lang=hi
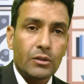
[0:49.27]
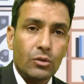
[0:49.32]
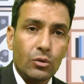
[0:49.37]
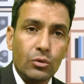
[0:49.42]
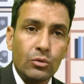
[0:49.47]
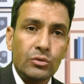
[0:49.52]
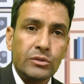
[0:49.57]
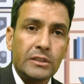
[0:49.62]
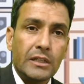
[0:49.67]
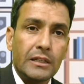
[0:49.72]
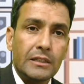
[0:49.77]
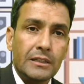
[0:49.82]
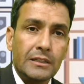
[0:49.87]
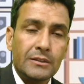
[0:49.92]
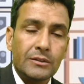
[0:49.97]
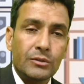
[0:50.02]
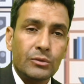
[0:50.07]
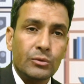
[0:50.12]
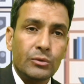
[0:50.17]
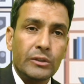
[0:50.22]
तो उसके
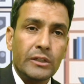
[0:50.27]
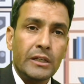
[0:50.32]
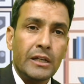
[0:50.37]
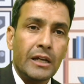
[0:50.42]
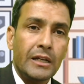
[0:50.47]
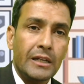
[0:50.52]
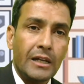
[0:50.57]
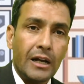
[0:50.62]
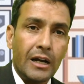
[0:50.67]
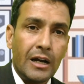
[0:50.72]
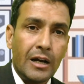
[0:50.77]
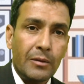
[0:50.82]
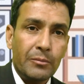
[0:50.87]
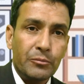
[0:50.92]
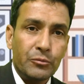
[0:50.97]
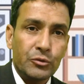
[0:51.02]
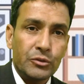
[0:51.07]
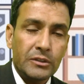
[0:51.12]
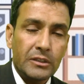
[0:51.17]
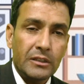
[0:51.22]
लिए ज़रूरी है कि
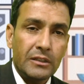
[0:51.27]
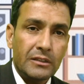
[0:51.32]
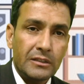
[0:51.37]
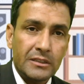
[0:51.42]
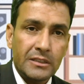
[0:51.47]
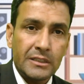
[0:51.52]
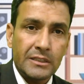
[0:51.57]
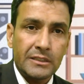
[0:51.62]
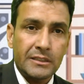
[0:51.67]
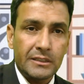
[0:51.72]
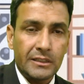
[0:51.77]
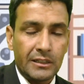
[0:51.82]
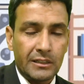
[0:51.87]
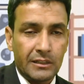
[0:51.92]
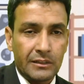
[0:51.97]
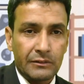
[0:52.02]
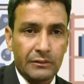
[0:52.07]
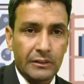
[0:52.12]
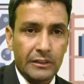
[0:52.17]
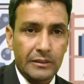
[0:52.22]
आप उसकी रजिस्ट्री
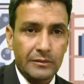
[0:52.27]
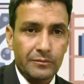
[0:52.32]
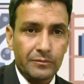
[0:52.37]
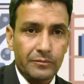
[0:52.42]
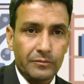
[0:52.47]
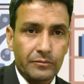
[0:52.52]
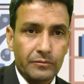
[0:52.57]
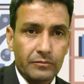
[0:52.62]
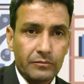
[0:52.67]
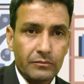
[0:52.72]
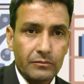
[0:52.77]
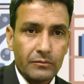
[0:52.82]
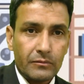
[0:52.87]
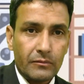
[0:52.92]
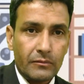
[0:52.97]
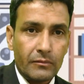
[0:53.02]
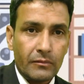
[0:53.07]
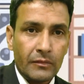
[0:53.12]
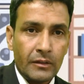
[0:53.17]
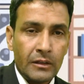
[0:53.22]
करवाएं
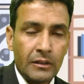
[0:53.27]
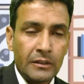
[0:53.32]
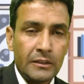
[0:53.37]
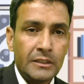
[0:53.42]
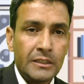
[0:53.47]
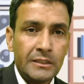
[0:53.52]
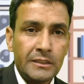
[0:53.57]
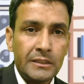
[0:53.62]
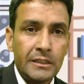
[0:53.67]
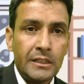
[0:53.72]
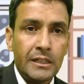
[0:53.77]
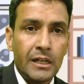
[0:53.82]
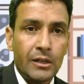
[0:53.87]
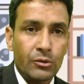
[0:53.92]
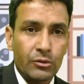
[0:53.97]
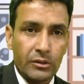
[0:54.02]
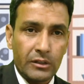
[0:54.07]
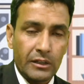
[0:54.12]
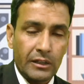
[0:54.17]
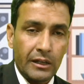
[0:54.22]
रजिस्ट्री क्या
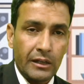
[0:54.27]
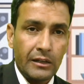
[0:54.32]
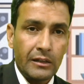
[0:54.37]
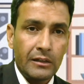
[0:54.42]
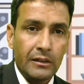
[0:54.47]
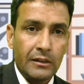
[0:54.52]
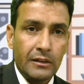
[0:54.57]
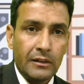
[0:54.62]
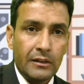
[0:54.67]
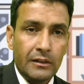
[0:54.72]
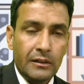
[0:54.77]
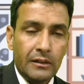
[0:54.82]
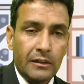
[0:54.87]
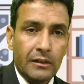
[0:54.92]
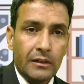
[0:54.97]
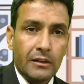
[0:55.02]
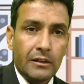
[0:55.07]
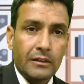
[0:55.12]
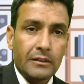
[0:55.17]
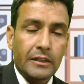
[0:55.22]
होती है
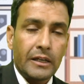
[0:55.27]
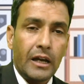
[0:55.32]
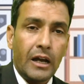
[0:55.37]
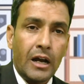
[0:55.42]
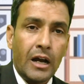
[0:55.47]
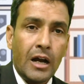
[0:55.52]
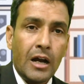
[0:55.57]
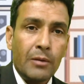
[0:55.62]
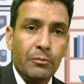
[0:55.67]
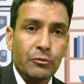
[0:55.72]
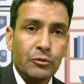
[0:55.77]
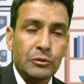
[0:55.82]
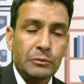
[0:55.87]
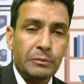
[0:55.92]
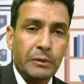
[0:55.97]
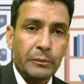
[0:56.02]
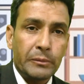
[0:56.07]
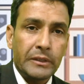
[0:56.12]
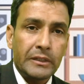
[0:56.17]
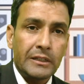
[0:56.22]
कि आप उस
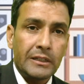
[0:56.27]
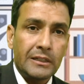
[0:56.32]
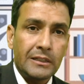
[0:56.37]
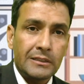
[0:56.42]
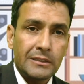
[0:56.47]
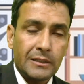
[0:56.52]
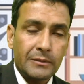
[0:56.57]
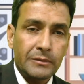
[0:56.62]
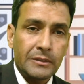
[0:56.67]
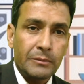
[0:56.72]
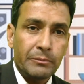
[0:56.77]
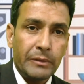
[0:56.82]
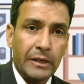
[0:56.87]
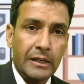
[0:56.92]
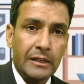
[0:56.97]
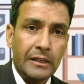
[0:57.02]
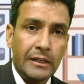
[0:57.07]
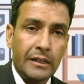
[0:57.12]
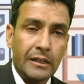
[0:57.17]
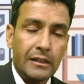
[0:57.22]
प्रॉपर्टी की सबसे
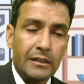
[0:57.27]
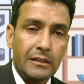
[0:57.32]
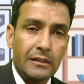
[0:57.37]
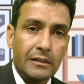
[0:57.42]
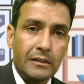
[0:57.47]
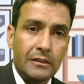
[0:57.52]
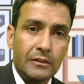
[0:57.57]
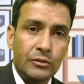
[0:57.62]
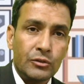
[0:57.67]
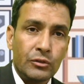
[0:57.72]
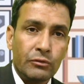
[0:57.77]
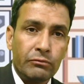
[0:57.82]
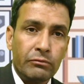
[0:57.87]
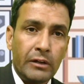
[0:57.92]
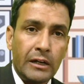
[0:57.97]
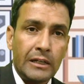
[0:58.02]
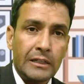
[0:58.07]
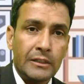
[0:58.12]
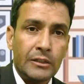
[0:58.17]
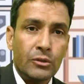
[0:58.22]
पहले जो
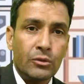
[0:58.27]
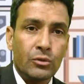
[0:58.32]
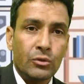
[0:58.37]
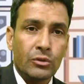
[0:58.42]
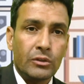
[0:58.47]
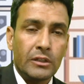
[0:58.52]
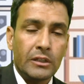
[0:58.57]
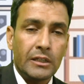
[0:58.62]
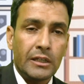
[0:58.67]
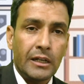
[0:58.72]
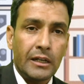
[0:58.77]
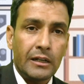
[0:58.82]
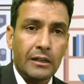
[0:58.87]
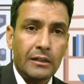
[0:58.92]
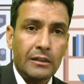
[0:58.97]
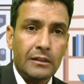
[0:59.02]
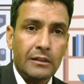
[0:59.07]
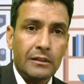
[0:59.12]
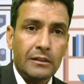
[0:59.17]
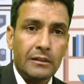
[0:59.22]
वैल्यू होती है
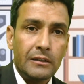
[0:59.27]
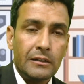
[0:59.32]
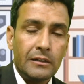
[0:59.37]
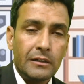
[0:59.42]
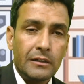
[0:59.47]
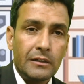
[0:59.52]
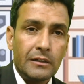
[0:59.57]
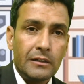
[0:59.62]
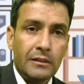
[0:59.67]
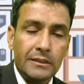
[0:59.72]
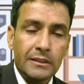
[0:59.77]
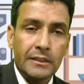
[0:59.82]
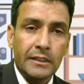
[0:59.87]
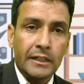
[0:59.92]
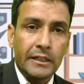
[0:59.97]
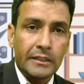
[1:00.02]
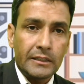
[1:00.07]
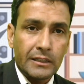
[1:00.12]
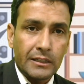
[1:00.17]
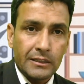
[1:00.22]
डीसी
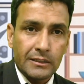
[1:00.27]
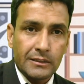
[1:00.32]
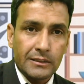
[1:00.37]
रेट के